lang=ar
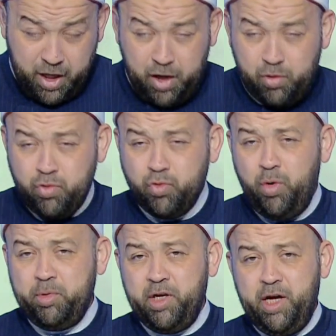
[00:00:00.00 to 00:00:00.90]
اقول
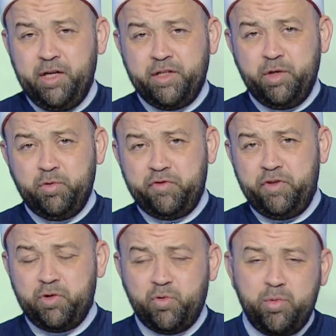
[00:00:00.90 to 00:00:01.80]
وبالله
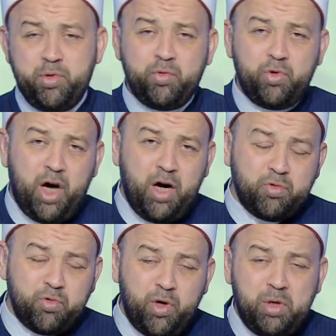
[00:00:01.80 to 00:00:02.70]
التوفيق ومنه
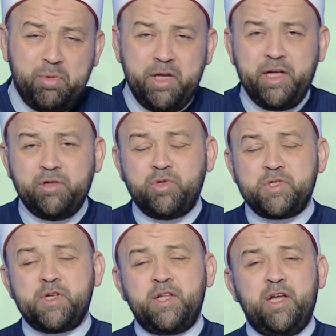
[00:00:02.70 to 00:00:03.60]
العون والمدد
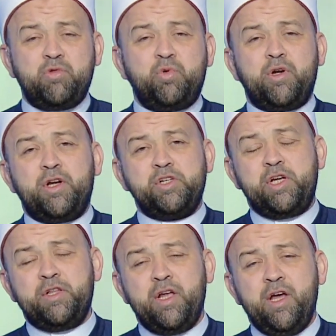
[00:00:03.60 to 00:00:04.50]
والسداد
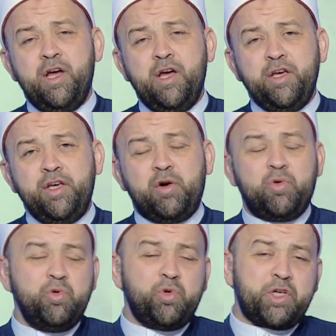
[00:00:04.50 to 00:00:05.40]
والرشد
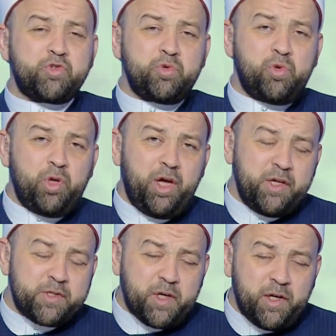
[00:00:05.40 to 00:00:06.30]
يقول رسول
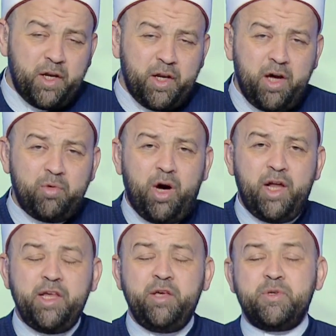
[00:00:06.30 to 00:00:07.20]
الله صلى الله
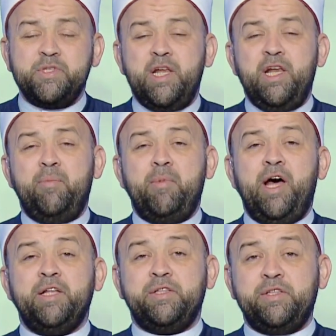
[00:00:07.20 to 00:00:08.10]
عليه وسلم
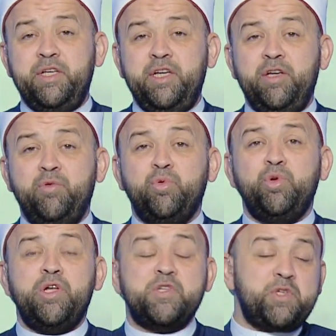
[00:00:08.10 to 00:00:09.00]
الدين
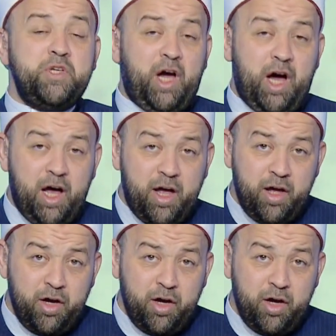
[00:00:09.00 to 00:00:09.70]
النصيحه